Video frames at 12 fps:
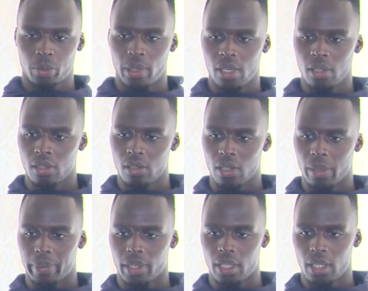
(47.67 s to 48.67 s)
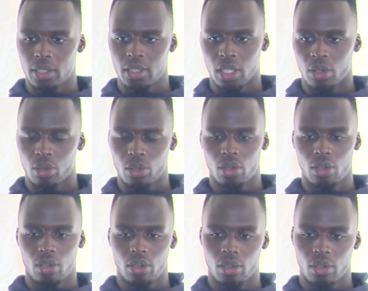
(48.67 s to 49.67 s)
pas. Après, dire
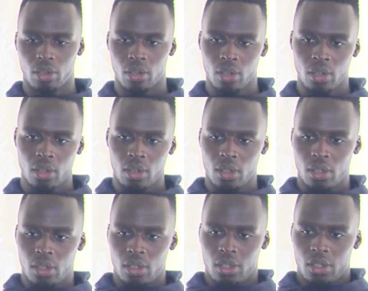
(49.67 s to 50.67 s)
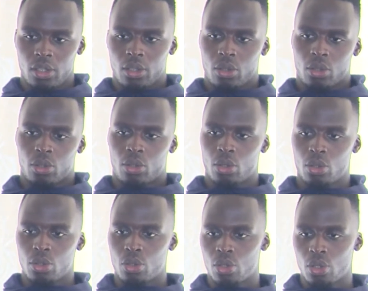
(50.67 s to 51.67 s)
que
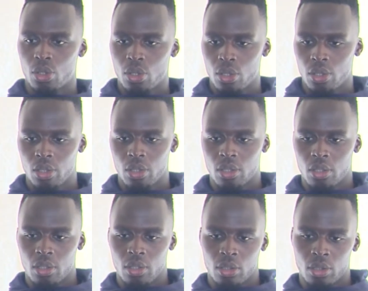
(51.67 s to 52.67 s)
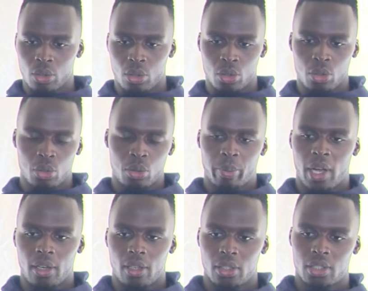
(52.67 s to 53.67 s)
que je que je suis pas un
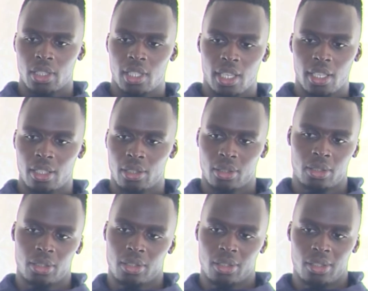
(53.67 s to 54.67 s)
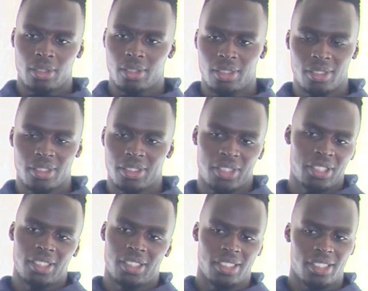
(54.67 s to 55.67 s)
candidat, euh,
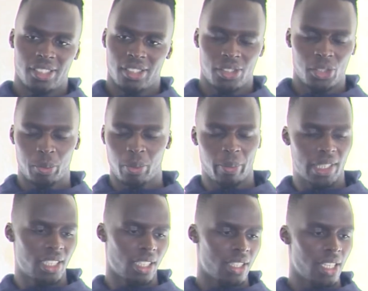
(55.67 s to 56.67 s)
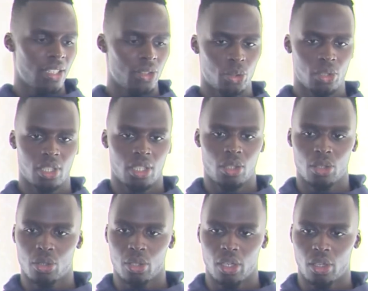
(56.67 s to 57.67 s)
je ne peux pas dire ça. Je sais que je
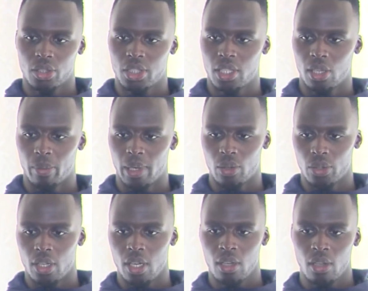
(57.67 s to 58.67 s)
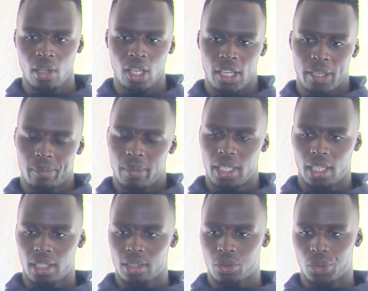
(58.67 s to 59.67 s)
suis un candidat au Ballon d'Or, mais il
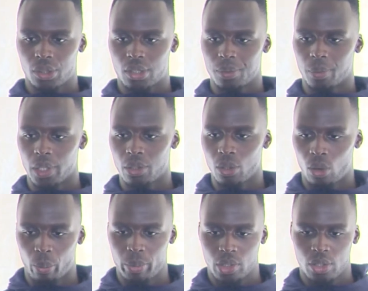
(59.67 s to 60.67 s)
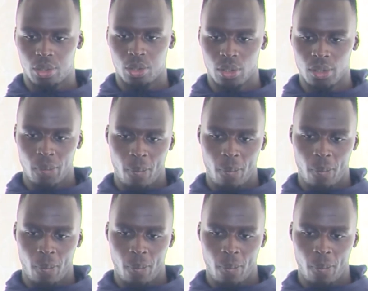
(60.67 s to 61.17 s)
reste six mois de compétition.